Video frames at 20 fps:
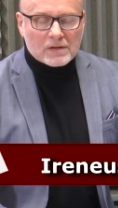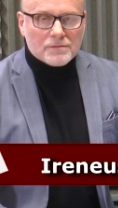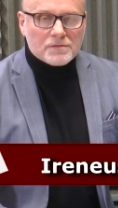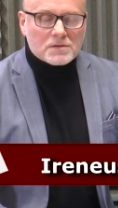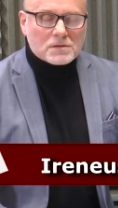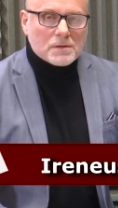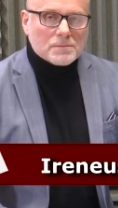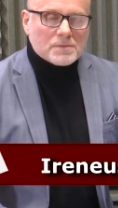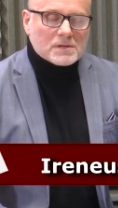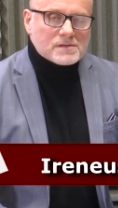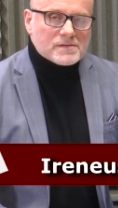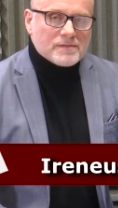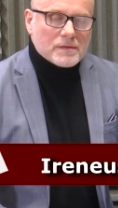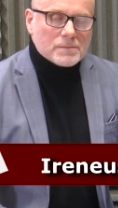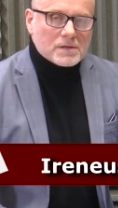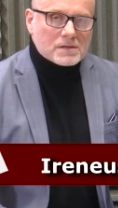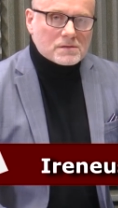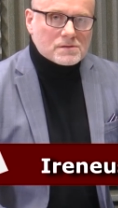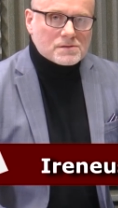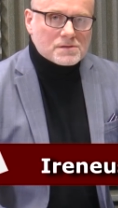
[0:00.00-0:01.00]
Witam Państwa
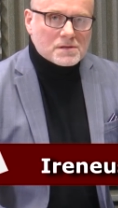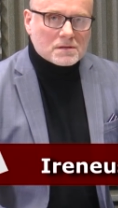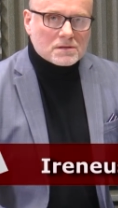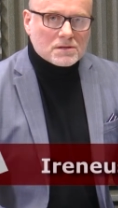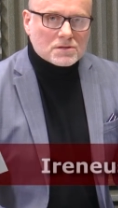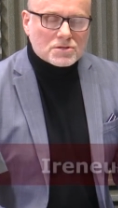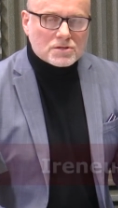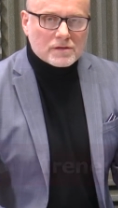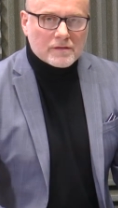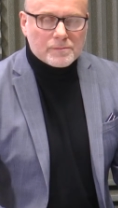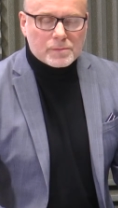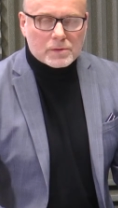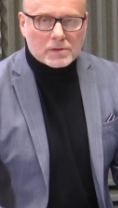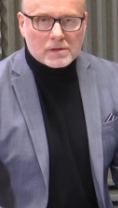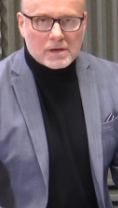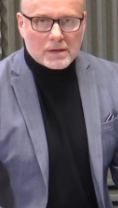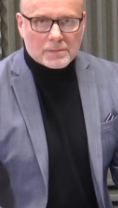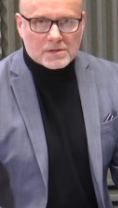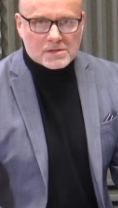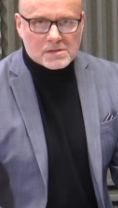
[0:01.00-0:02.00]
bardzo serdecznie w
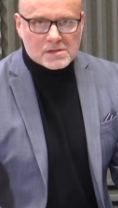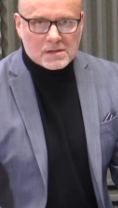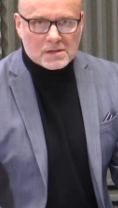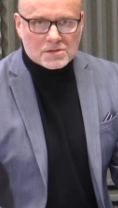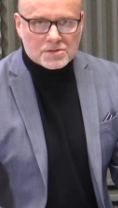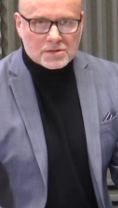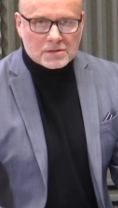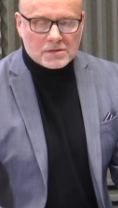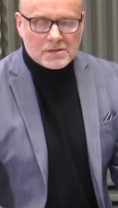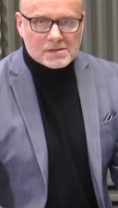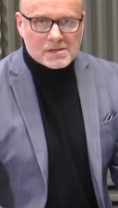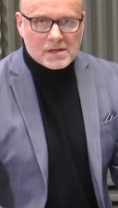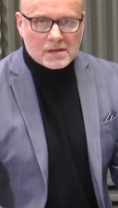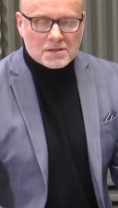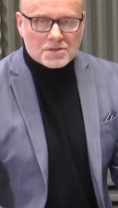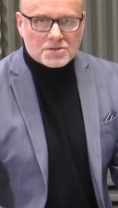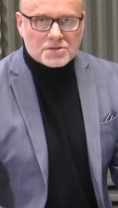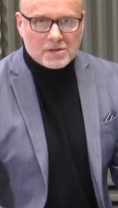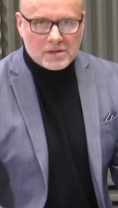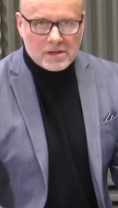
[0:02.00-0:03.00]
programie Staszczyk
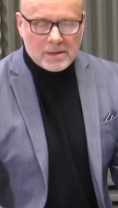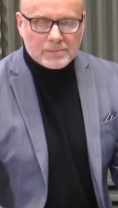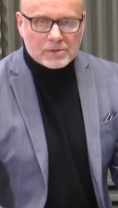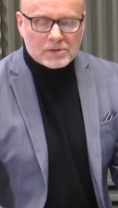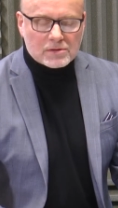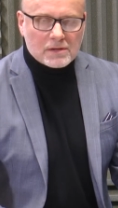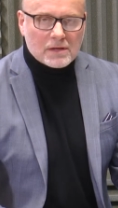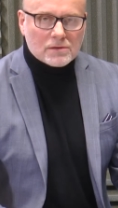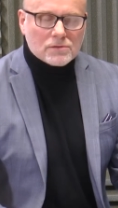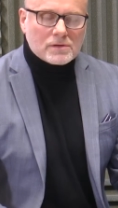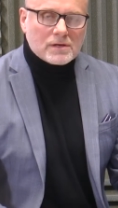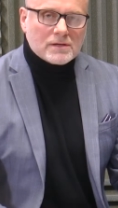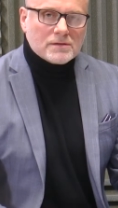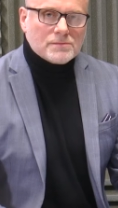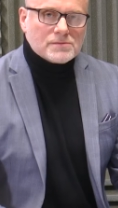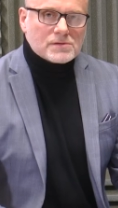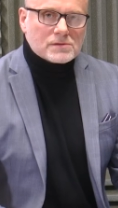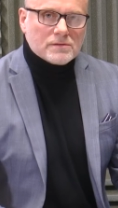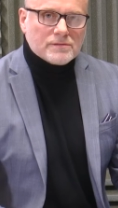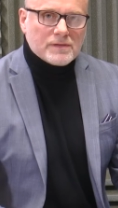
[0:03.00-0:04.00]
Niezależnie na portalu
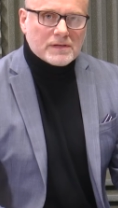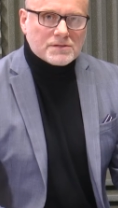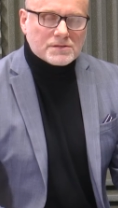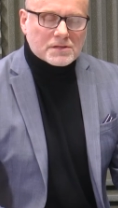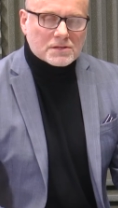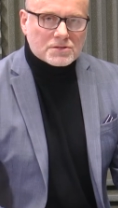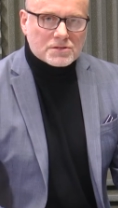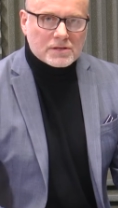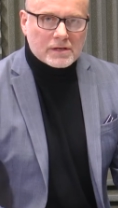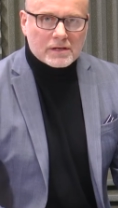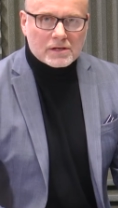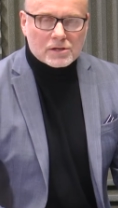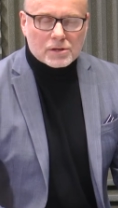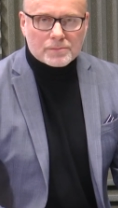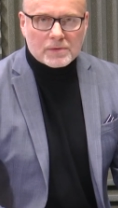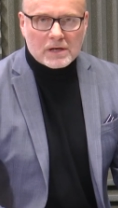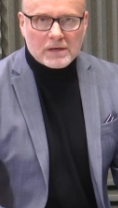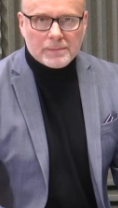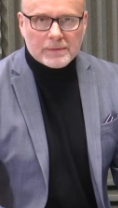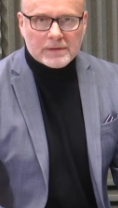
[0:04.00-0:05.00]

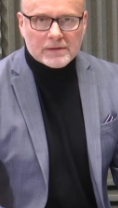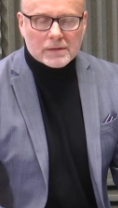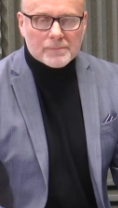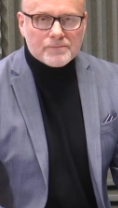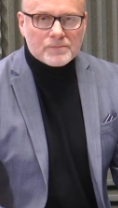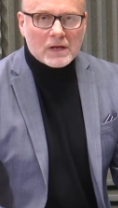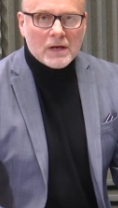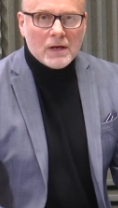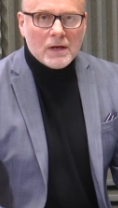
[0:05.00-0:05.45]
radomsko24.pl.